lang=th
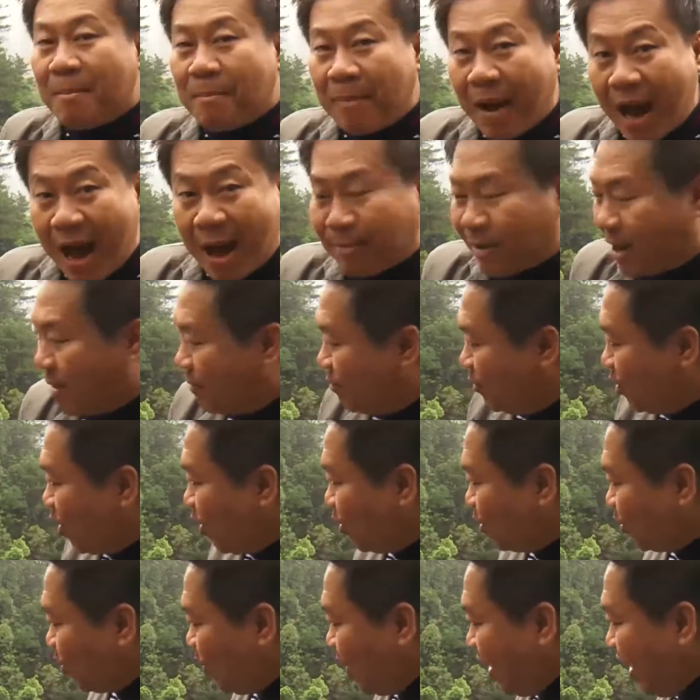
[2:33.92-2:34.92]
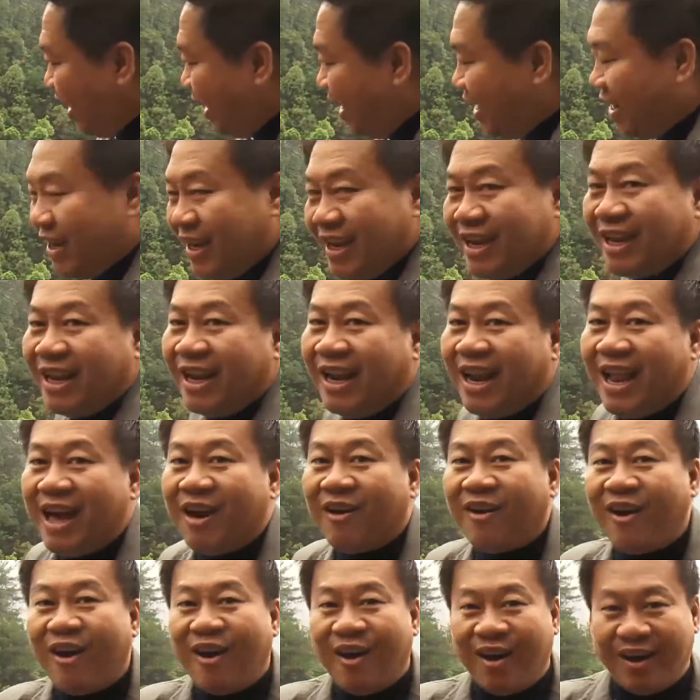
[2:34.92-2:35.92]
ภาพกับนกตัวนี้ แล้
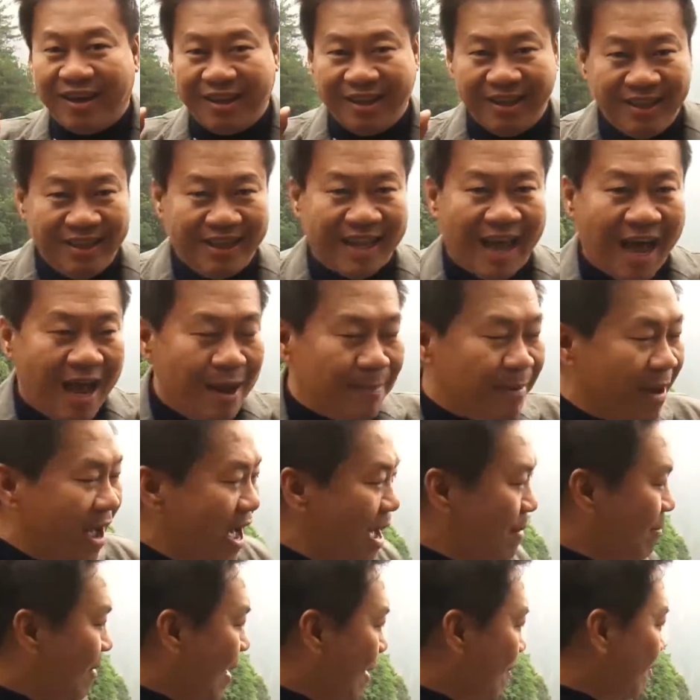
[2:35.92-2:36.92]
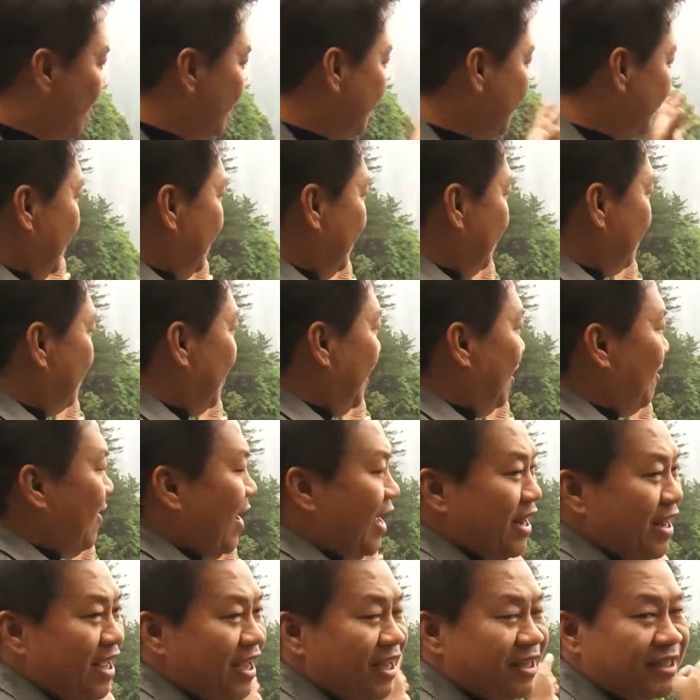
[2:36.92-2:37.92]
วก็ถ่ายภาพกับบริเว
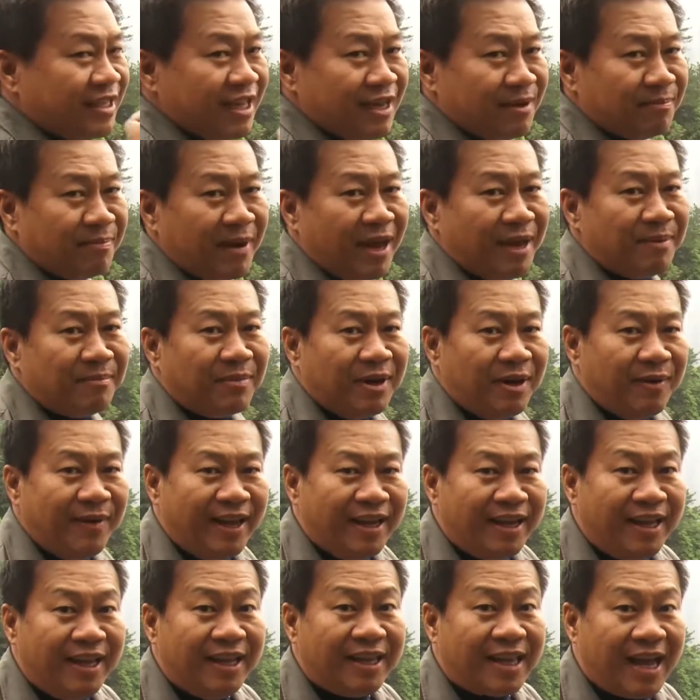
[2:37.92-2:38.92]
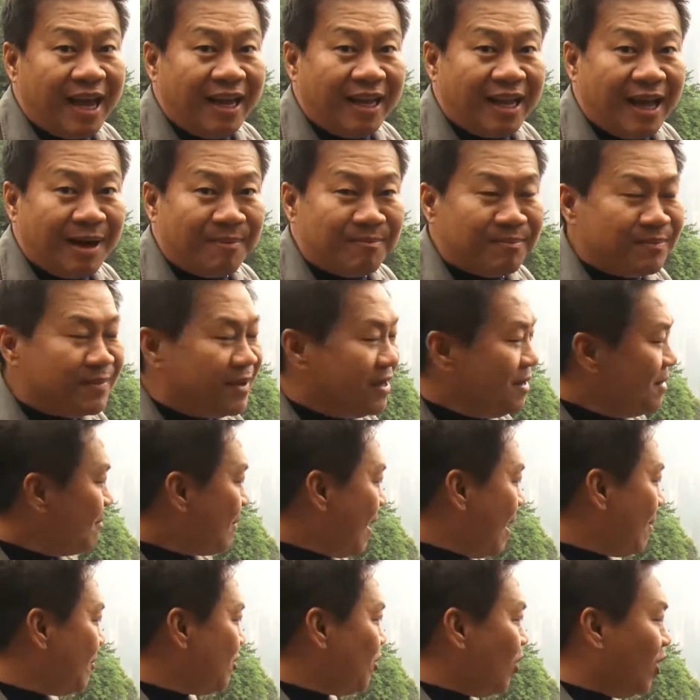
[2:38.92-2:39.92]
ณนี้ ซึ่งเป็นบริเวณที่ถ่าย
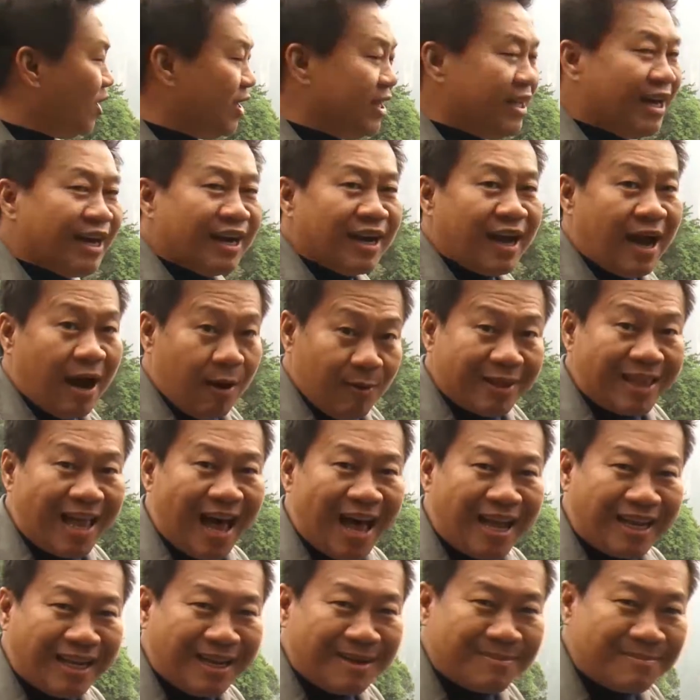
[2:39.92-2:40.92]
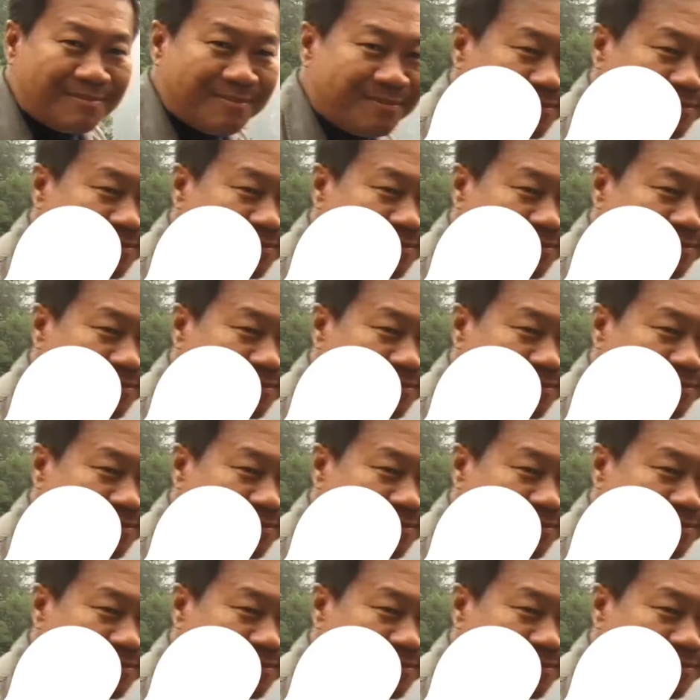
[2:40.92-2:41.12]
ทำภาพยนตร์เรื่องอวตารครับ